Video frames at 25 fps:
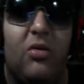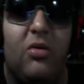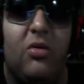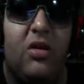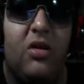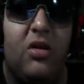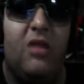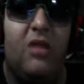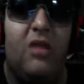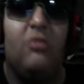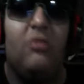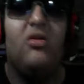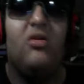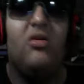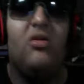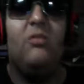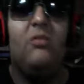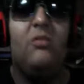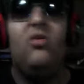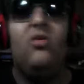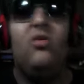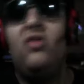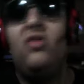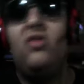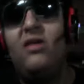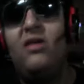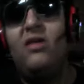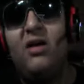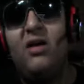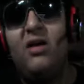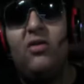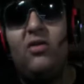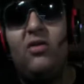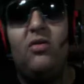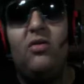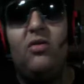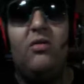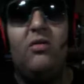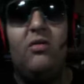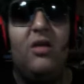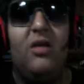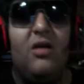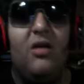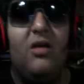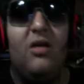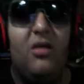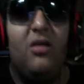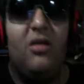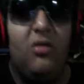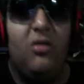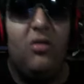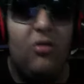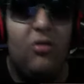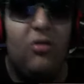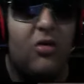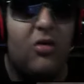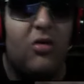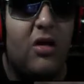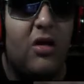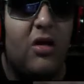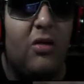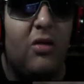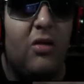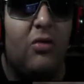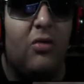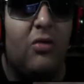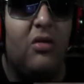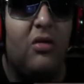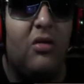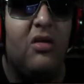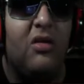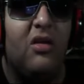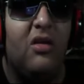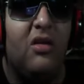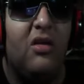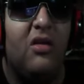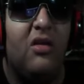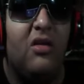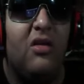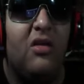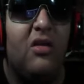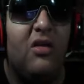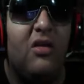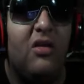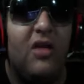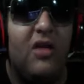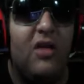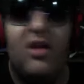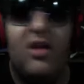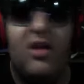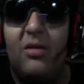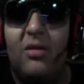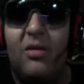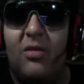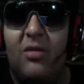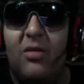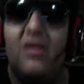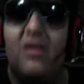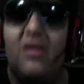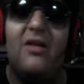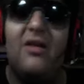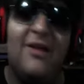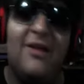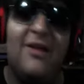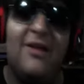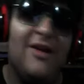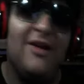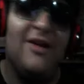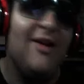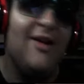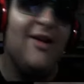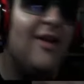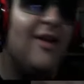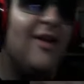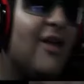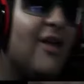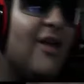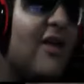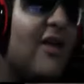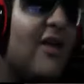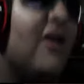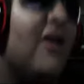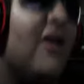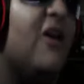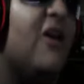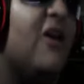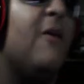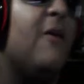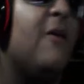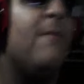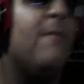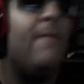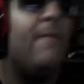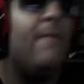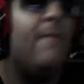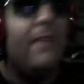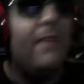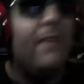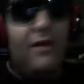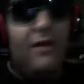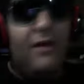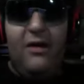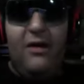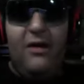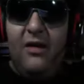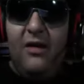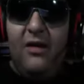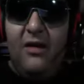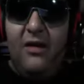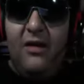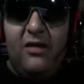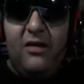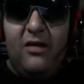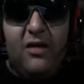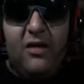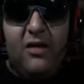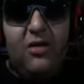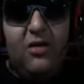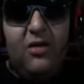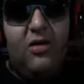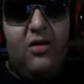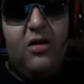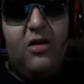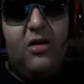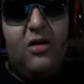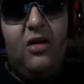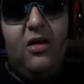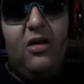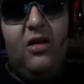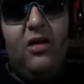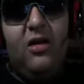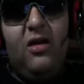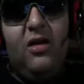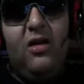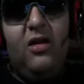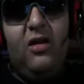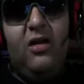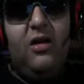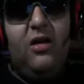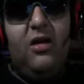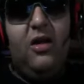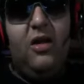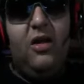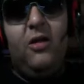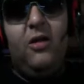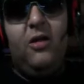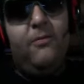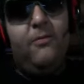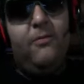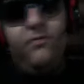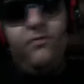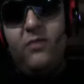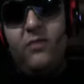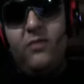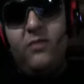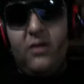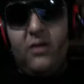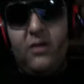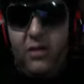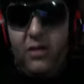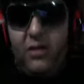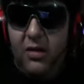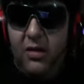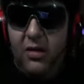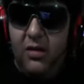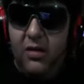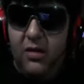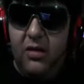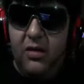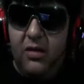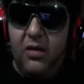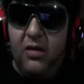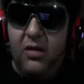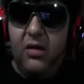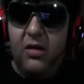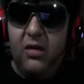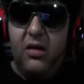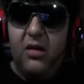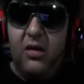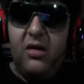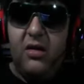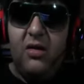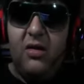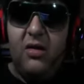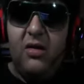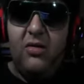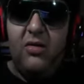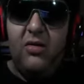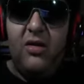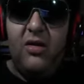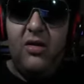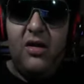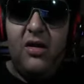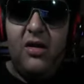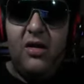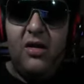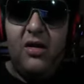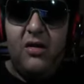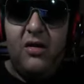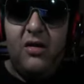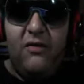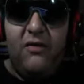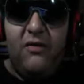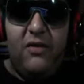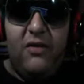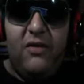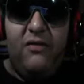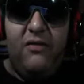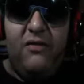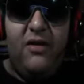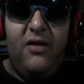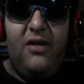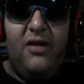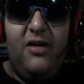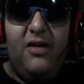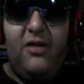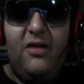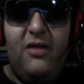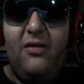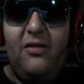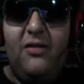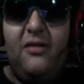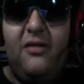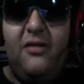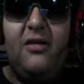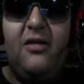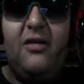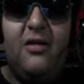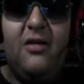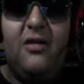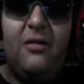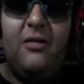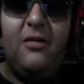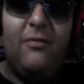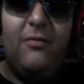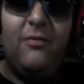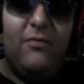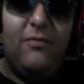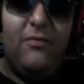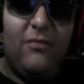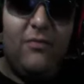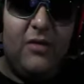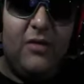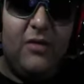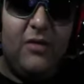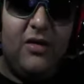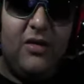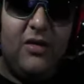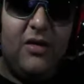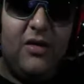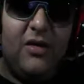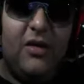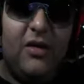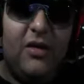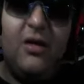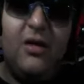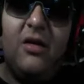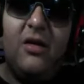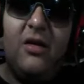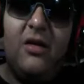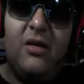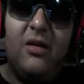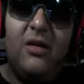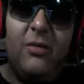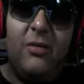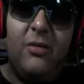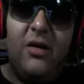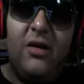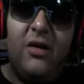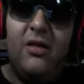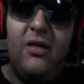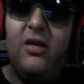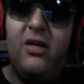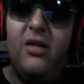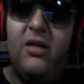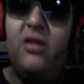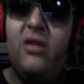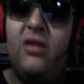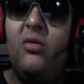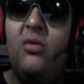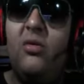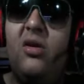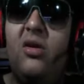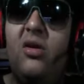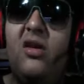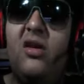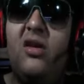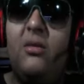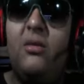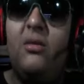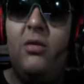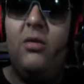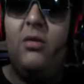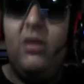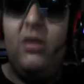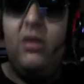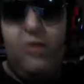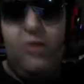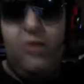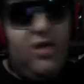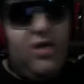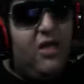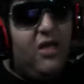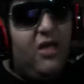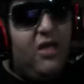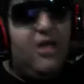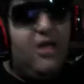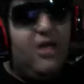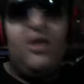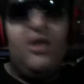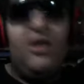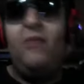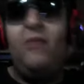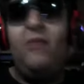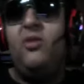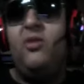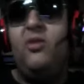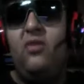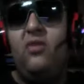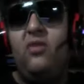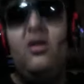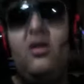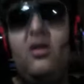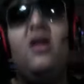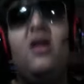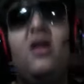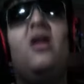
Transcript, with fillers: tampoco tenía mucha, no trabajaba todavía. Yo que a los 17 empecé a trabajar. Eh, sí, no, y y sí, yo le, fue, fue lindo, sí, eh, esa etapa de adolescencia en mi vida. Bueno, ya, está, ya pasó.